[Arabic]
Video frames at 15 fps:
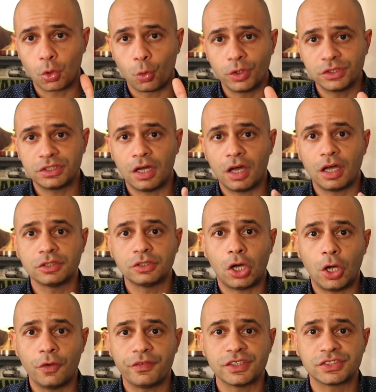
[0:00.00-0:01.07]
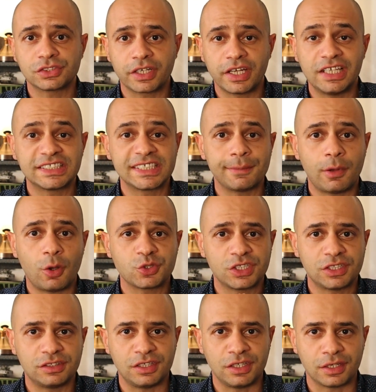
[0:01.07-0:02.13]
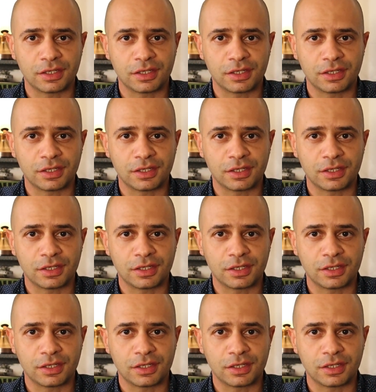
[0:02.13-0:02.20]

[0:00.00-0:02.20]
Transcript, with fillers: قوتها أضعاف إسرائيل 67